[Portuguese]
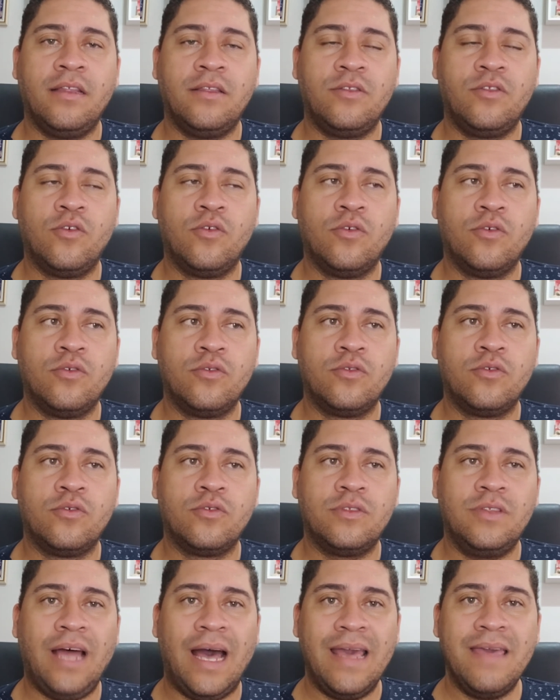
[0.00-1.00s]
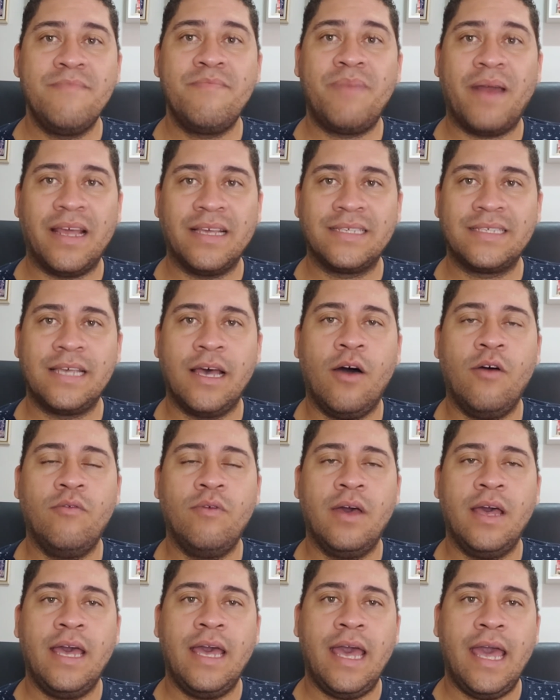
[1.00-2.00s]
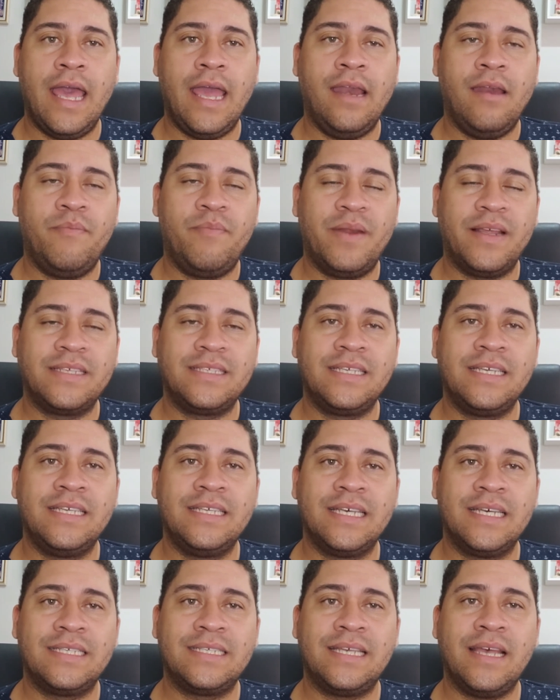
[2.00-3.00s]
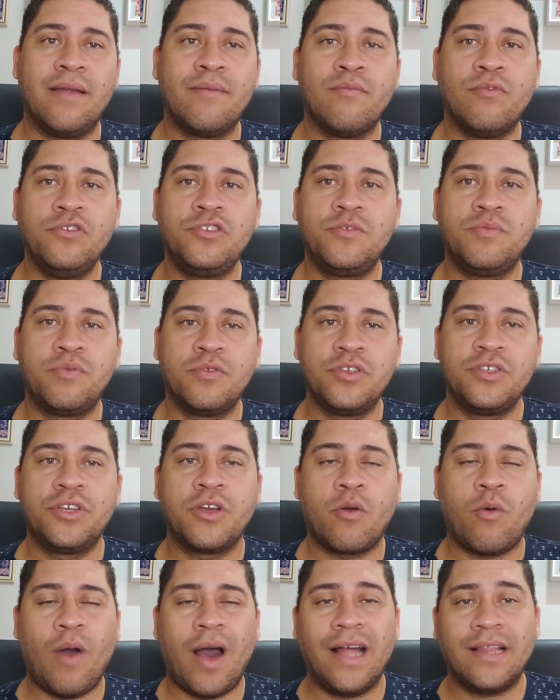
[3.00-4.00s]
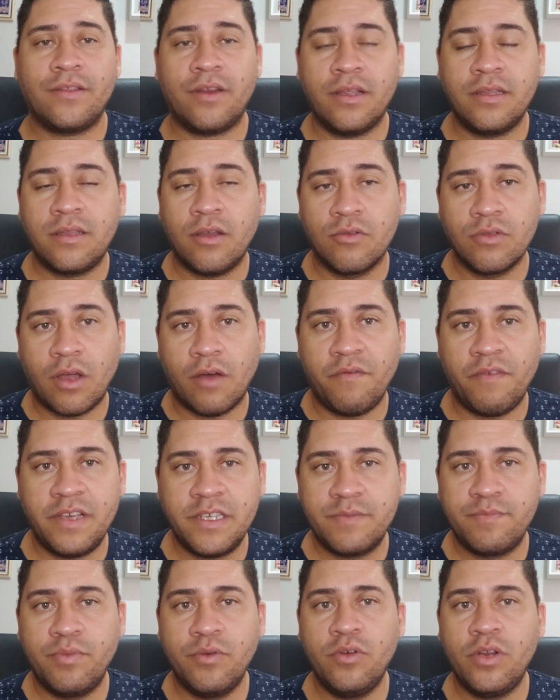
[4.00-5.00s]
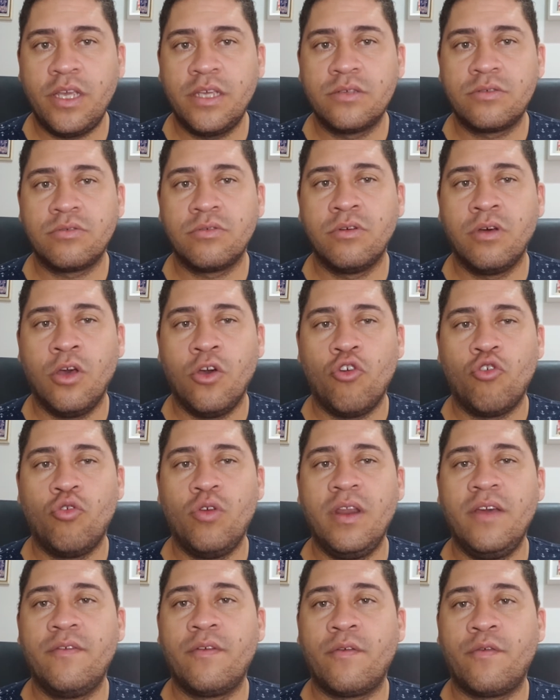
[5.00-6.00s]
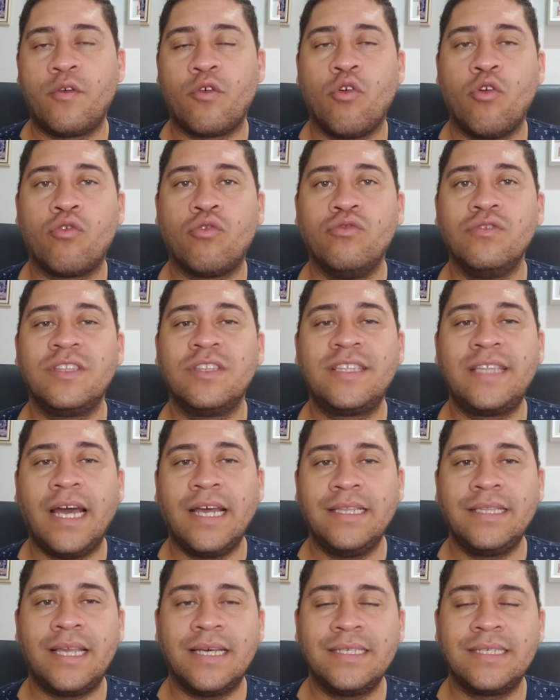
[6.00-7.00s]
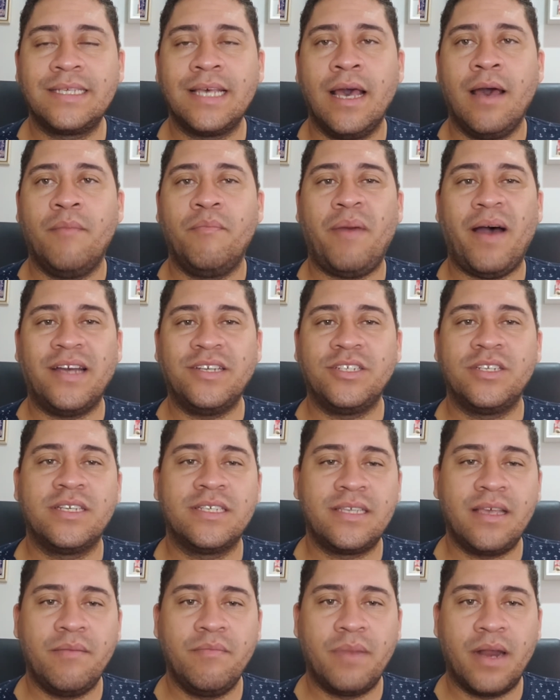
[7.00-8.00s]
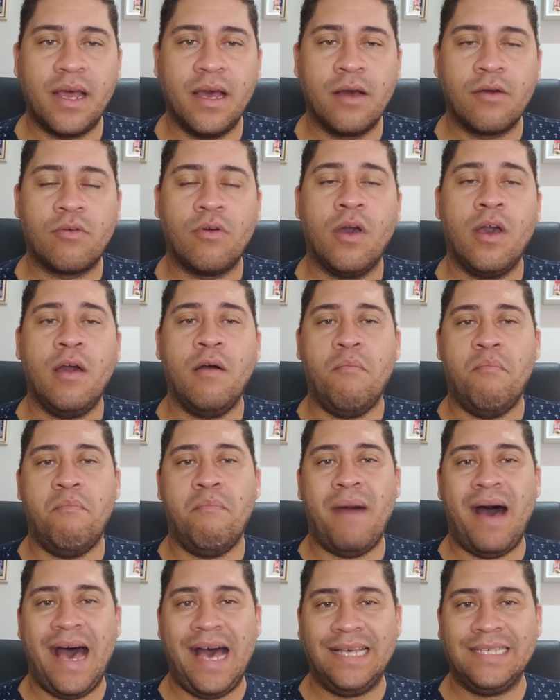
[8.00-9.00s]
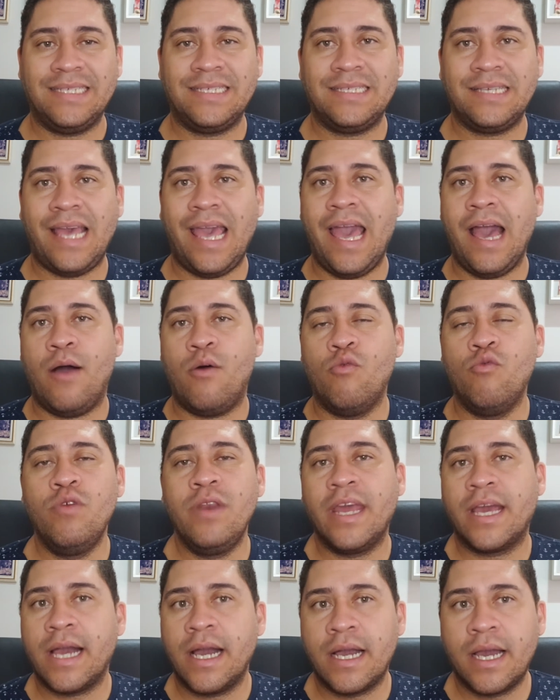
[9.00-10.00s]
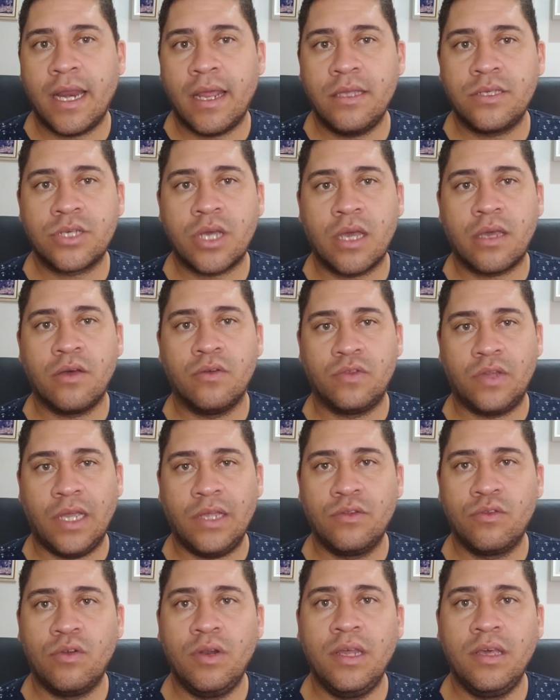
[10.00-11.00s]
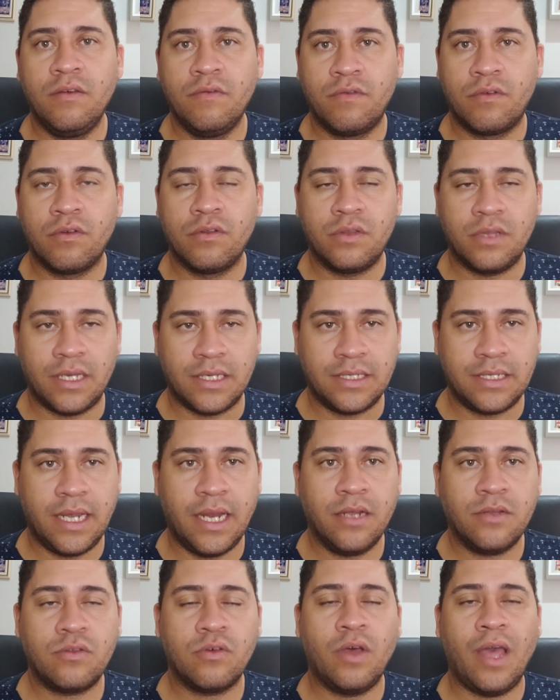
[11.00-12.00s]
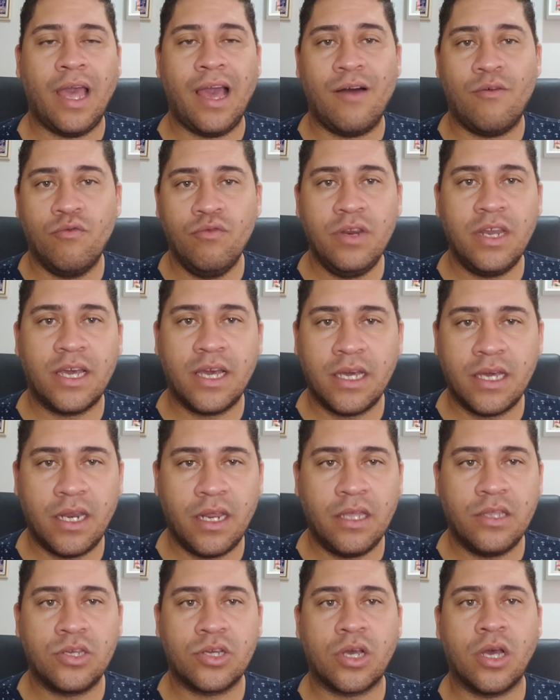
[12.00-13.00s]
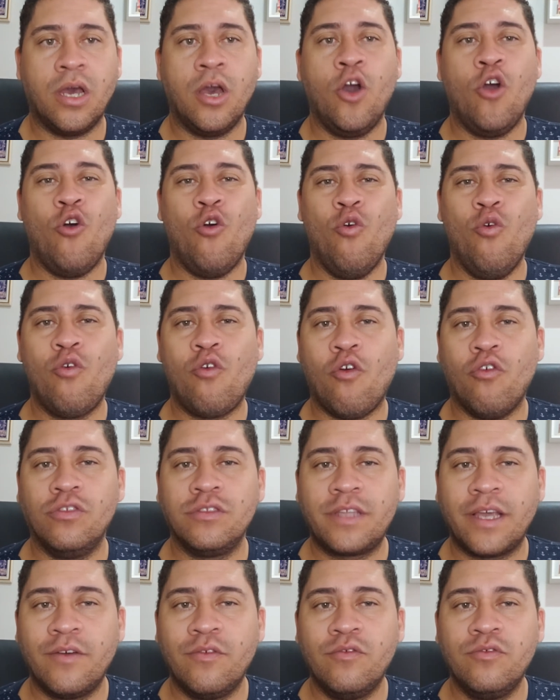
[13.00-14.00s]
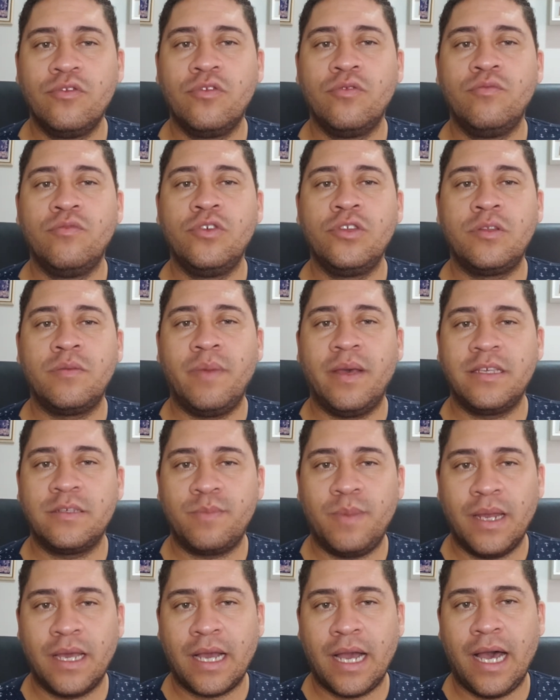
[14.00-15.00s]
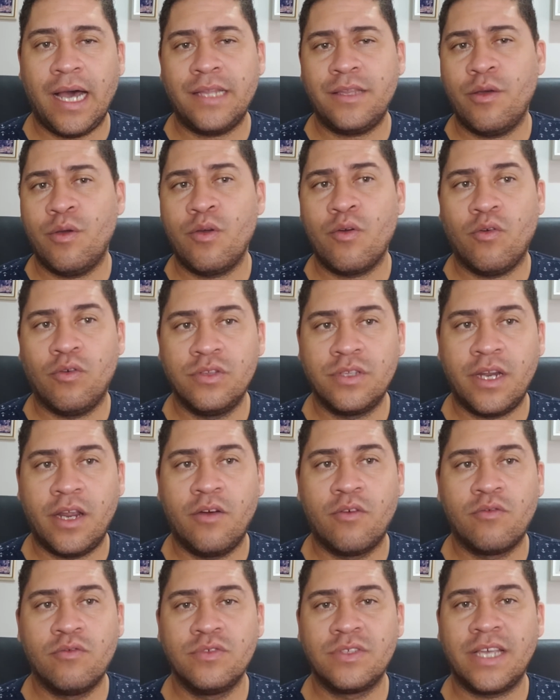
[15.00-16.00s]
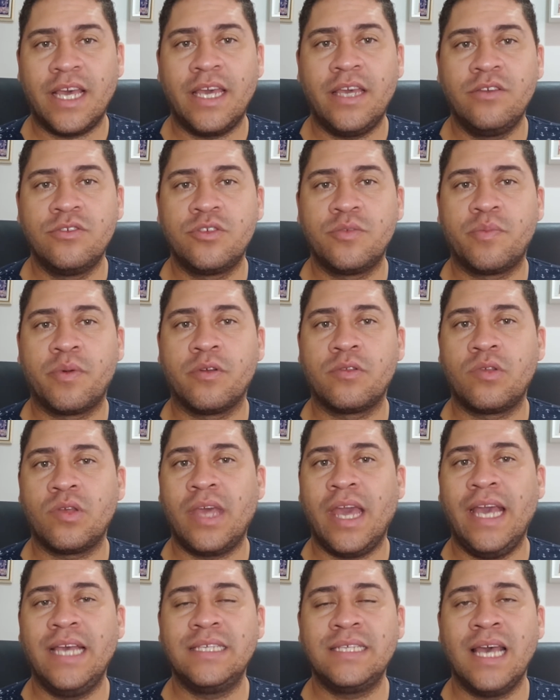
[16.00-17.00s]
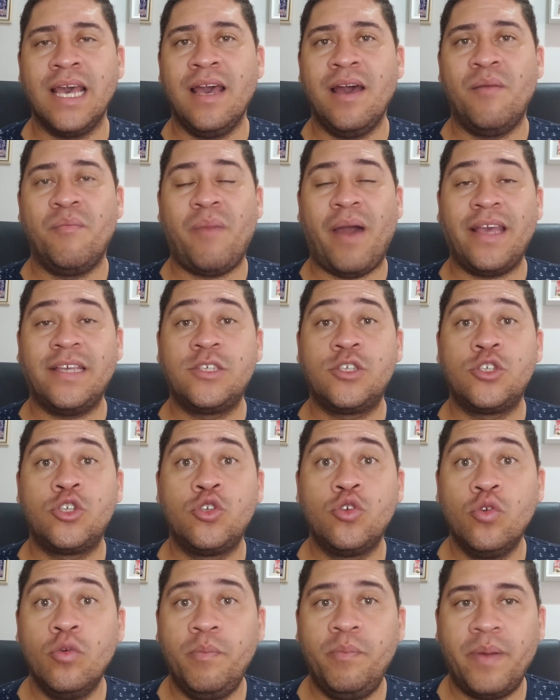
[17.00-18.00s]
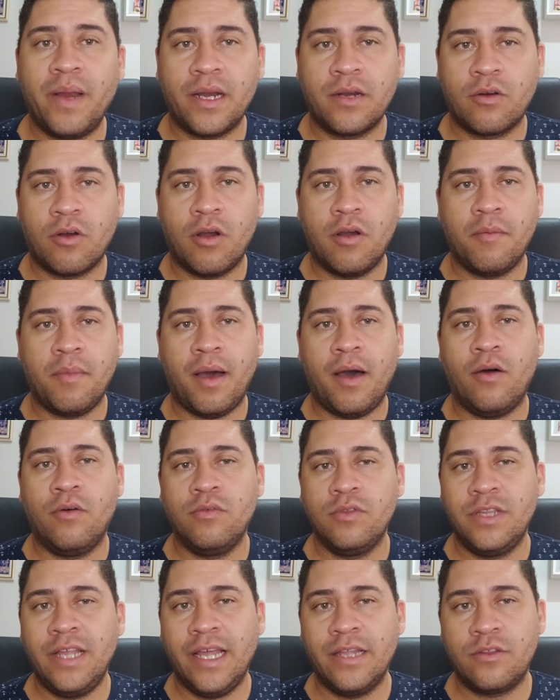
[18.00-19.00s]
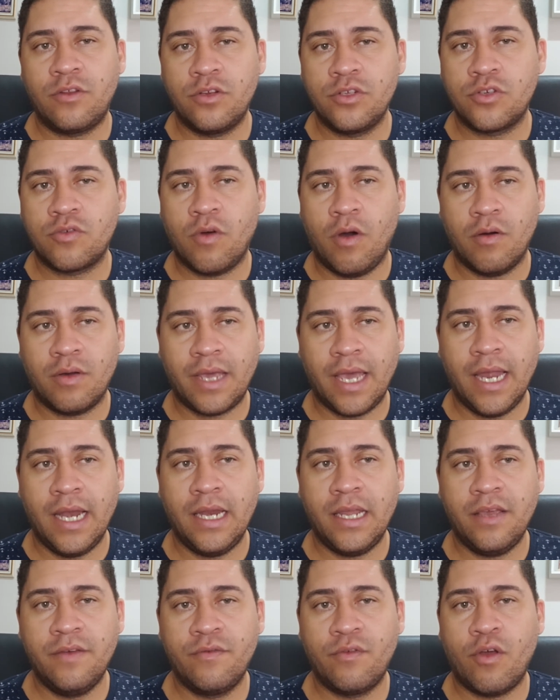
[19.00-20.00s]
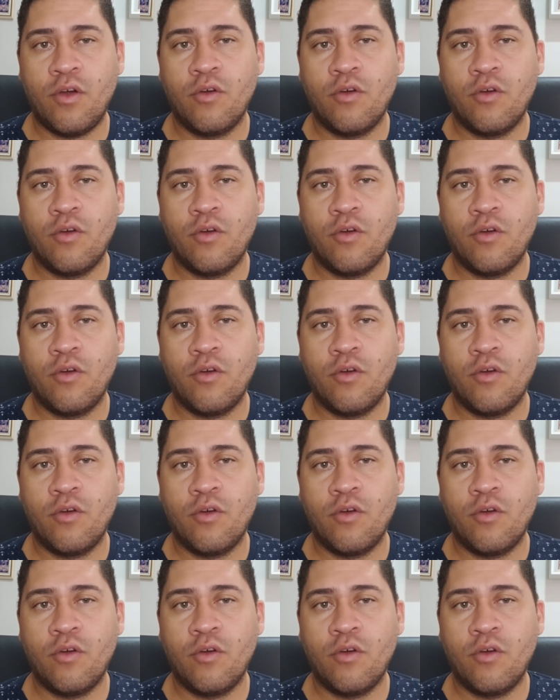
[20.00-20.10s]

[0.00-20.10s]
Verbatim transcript: Do, do, da impressão, ele precisa ser múltiplos de 4, então talvez por isso o livro ficou com tantas páginas em branco mas é a única crítica que eu tenho do livro, tá certo? É a única crítica. O conteúdo muito bem explicado, eu encontrei alguns errinhos de português, mas super normal dentro de qualquer livro.